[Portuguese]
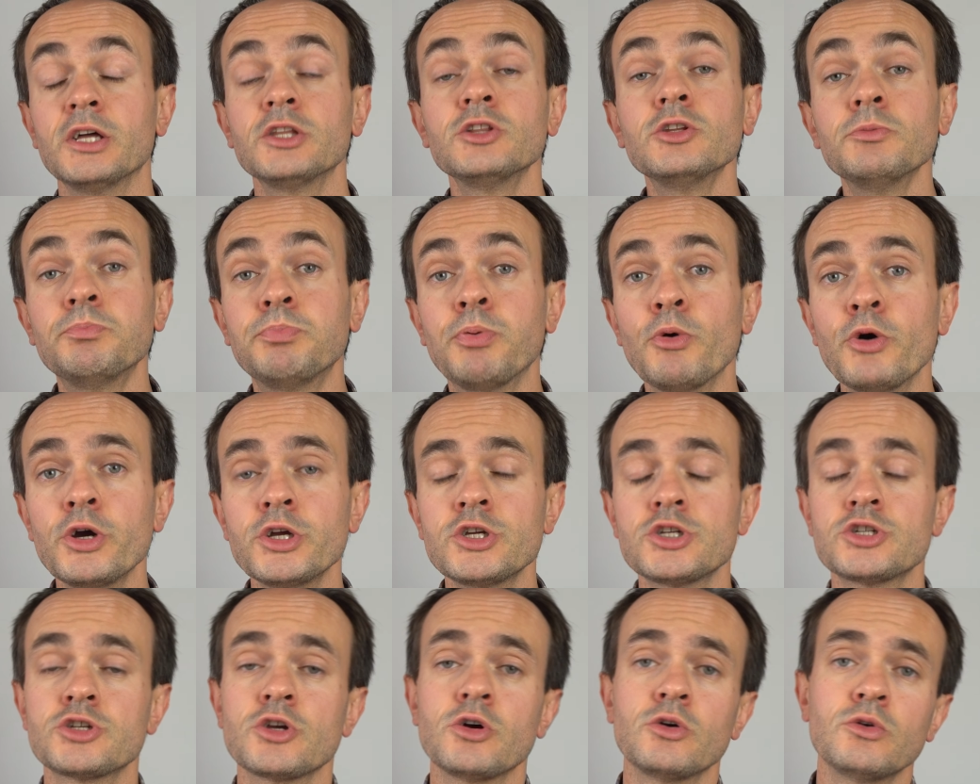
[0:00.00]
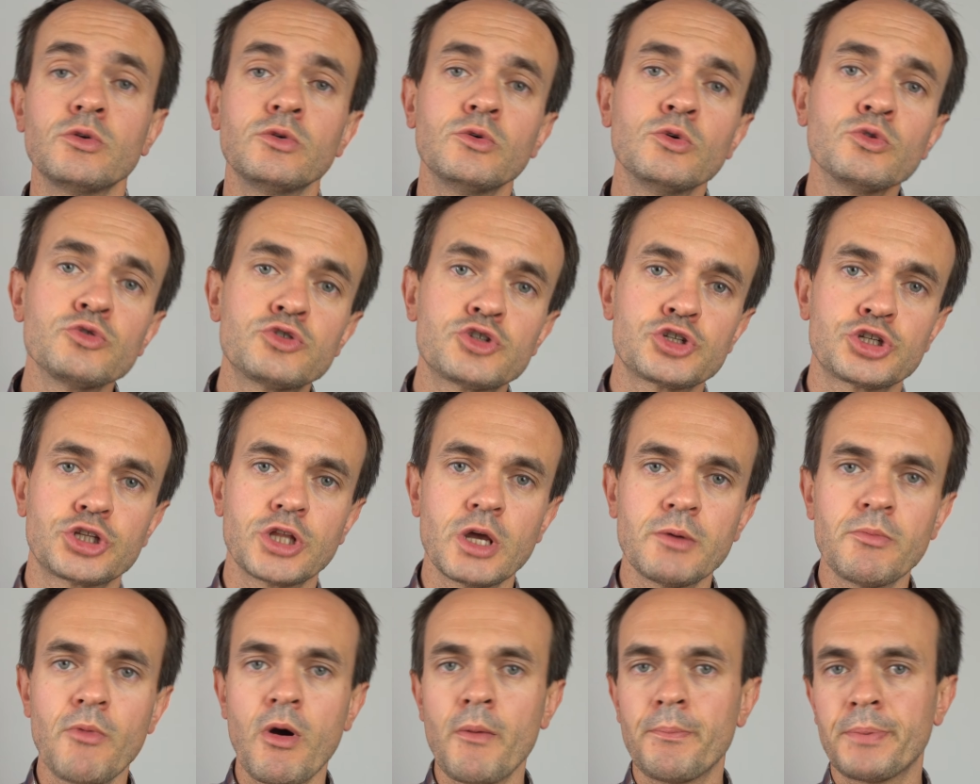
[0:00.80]
Depois, o
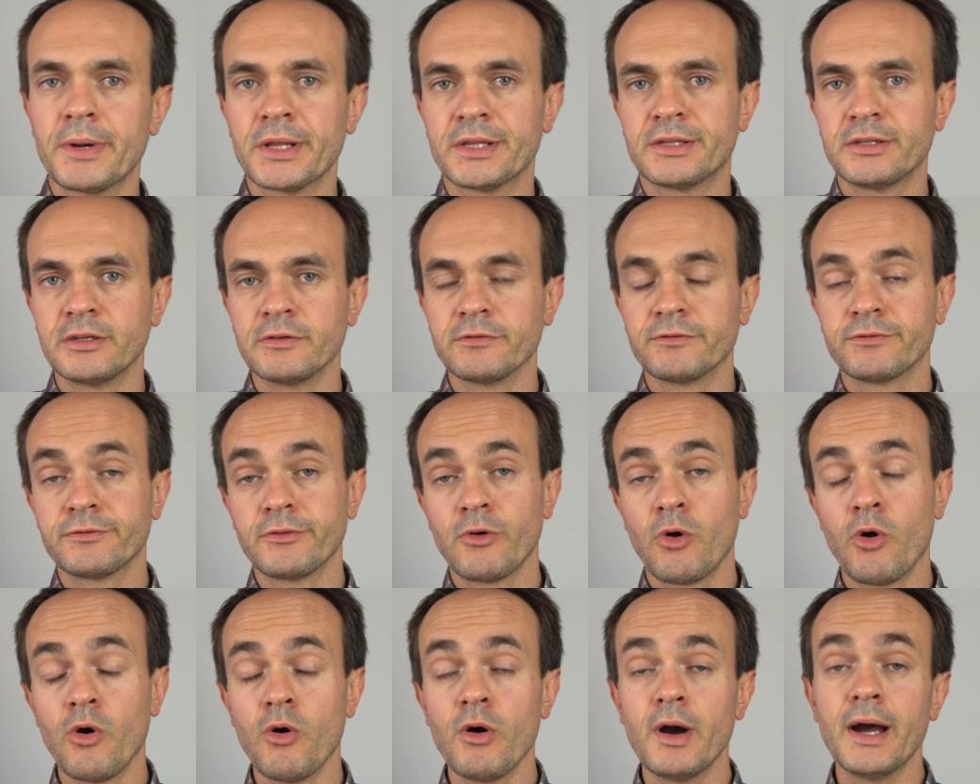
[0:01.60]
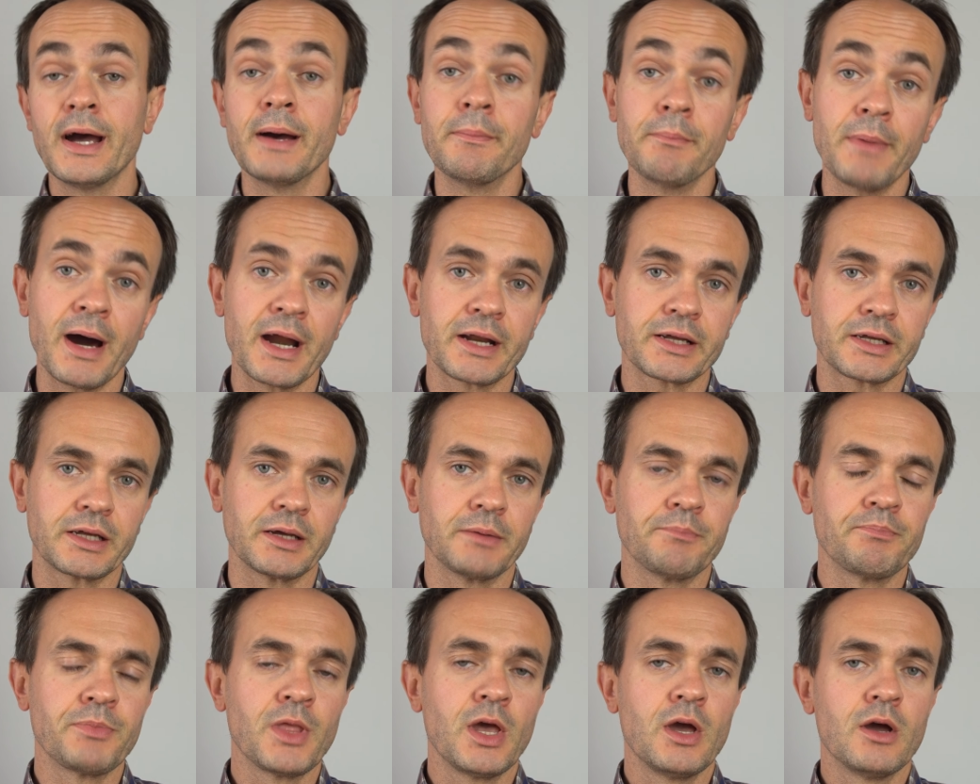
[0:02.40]
sistema operativo ou a
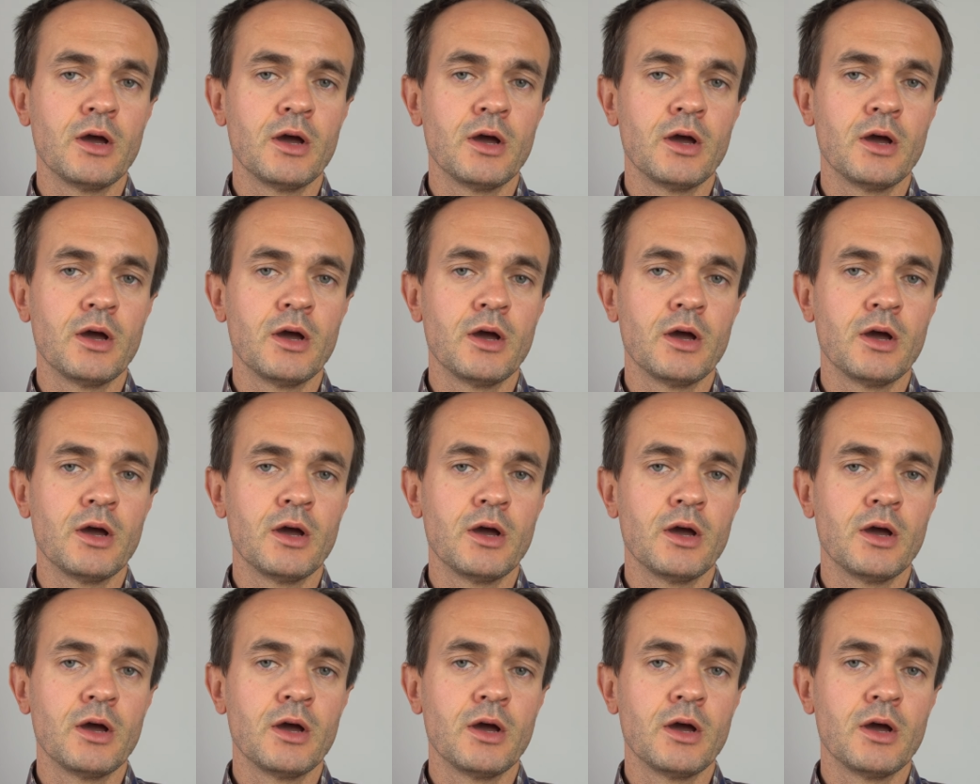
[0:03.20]
marca.